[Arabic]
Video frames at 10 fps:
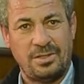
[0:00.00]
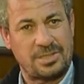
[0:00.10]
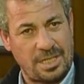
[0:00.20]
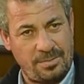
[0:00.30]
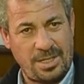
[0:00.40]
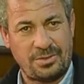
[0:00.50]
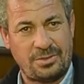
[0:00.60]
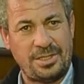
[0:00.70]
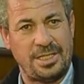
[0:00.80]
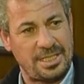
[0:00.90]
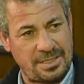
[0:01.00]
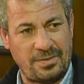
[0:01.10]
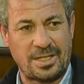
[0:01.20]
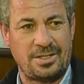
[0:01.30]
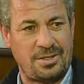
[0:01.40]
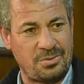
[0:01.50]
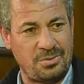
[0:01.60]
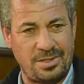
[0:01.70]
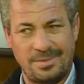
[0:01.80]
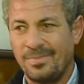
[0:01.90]
زي بعضه انا اسف لكن
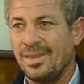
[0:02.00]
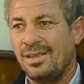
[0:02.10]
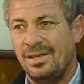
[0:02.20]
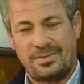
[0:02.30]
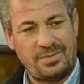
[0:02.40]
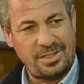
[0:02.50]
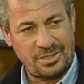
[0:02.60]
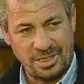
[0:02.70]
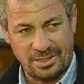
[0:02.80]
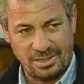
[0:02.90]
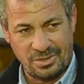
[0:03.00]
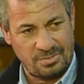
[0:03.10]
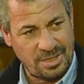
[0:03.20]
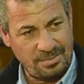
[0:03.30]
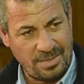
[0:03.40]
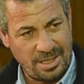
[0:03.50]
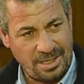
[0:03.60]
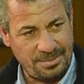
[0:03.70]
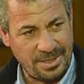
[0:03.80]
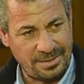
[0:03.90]
هقوله اتفرش تحت راسه مشمع
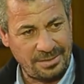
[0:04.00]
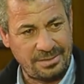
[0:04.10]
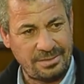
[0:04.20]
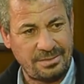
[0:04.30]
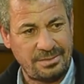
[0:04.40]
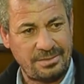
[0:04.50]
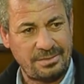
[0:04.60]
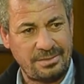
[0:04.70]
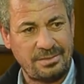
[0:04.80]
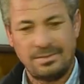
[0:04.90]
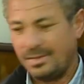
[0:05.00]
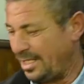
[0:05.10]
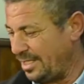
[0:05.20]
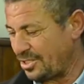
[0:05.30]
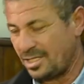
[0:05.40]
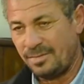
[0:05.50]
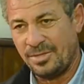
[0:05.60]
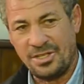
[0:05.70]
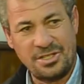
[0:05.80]
ابيض علشان ما ينجي